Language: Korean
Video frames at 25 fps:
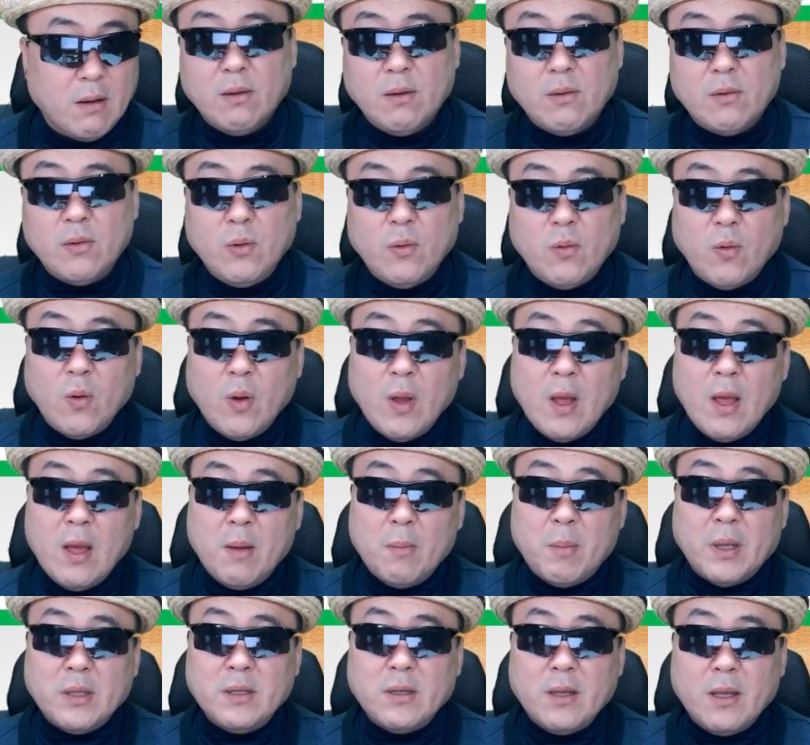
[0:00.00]
그리고
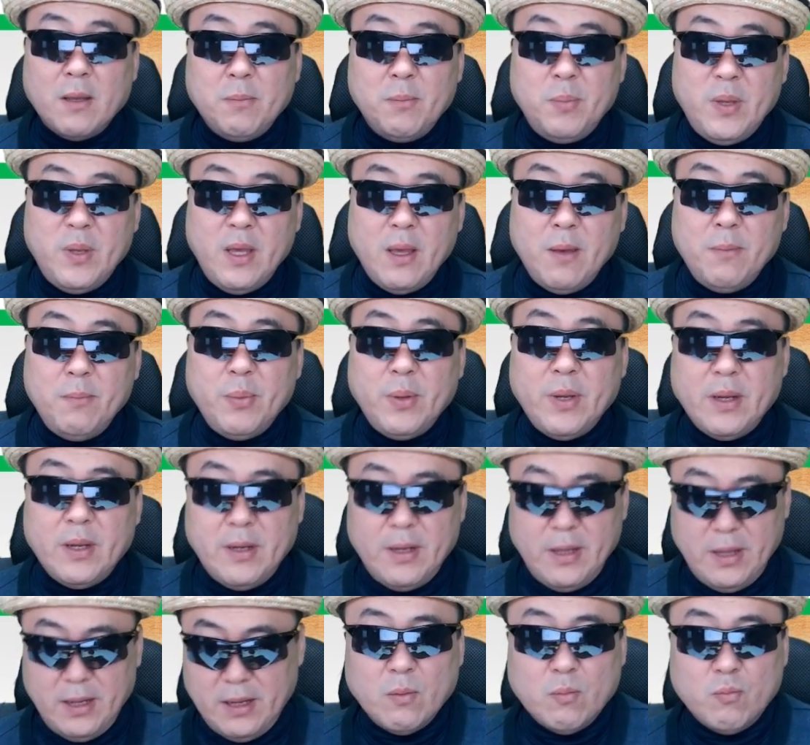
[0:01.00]
만약에
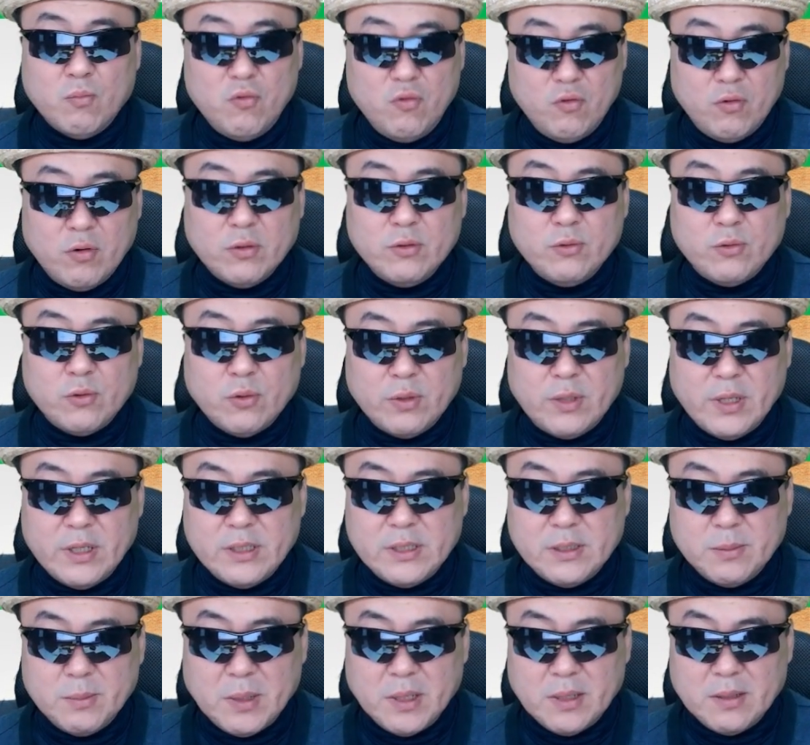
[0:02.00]
BNPL이 물건도
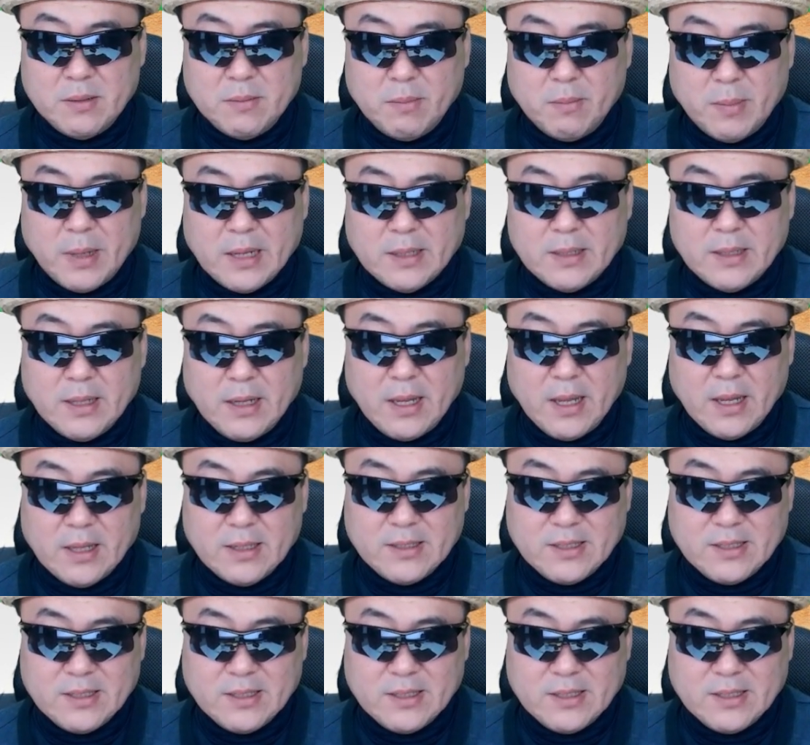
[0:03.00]
되지만 만약에